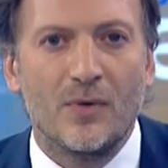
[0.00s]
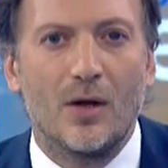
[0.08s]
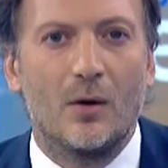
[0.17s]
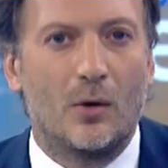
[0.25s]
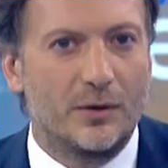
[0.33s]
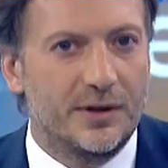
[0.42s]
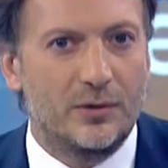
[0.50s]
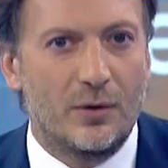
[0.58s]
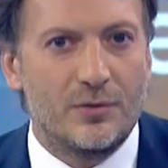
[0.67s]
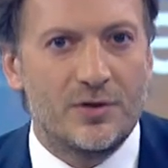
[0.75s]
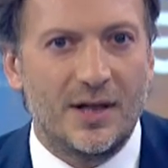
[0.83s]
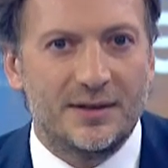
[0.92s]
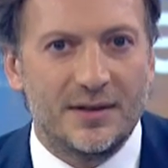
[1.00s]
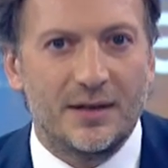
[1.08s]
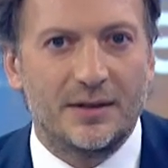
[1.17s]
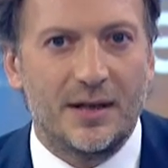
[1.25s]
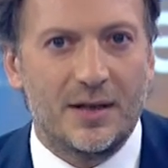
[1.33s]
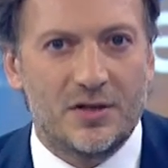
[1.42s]
10 yıl önce
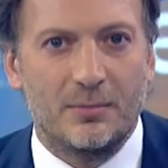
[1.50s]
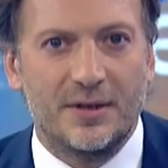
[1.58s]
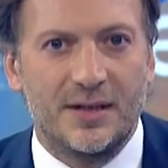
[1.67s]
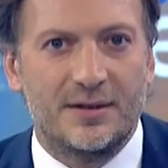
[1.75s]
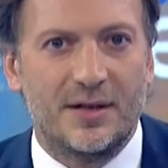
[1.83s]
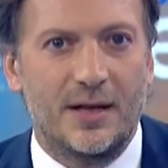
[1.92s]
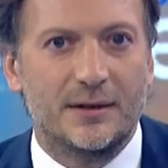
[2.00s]
Atina'da yaşamını yitiren